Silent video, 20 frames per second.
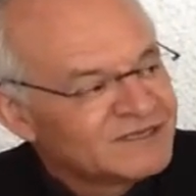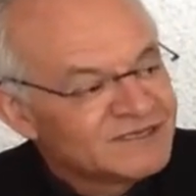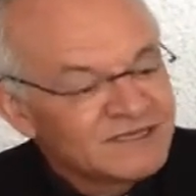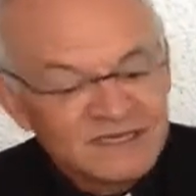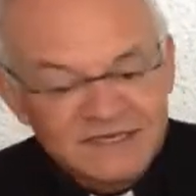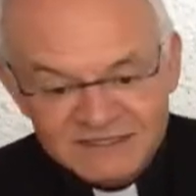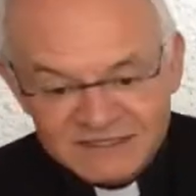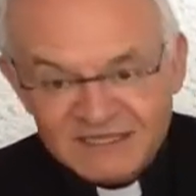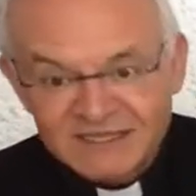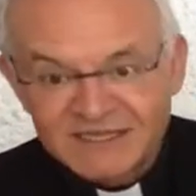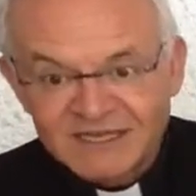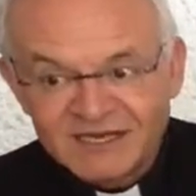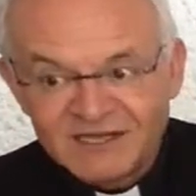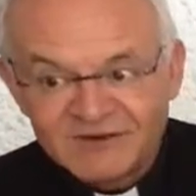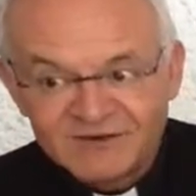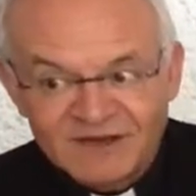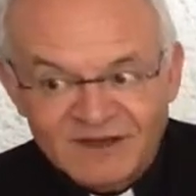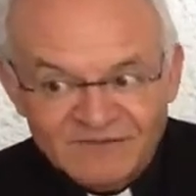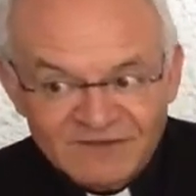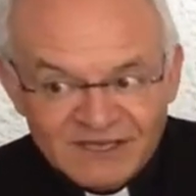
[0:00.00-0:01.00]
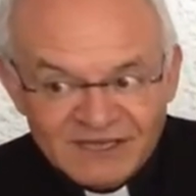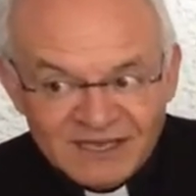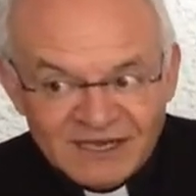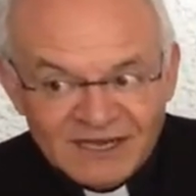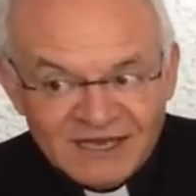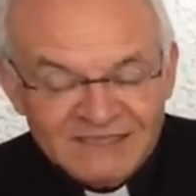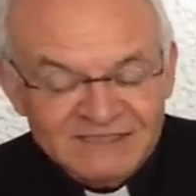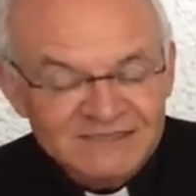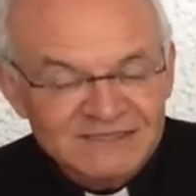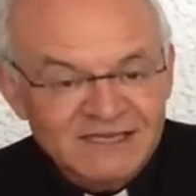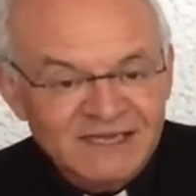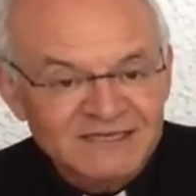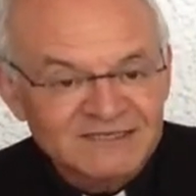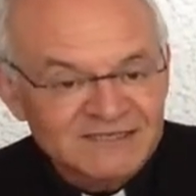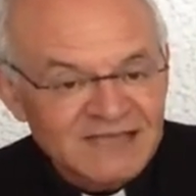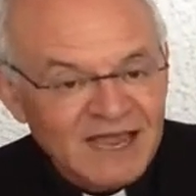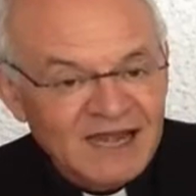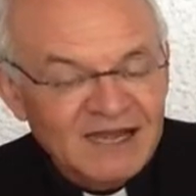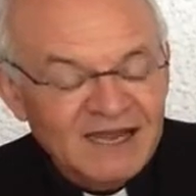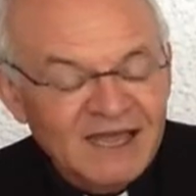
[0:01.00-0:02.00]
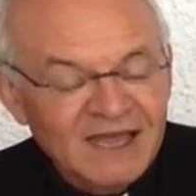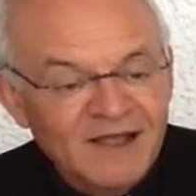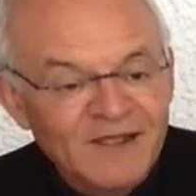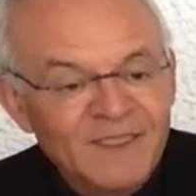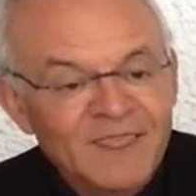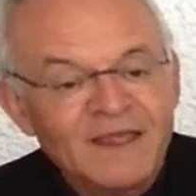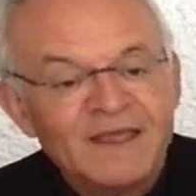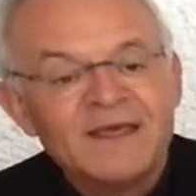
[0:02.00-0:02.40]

Tienes que tener una vigilancia sana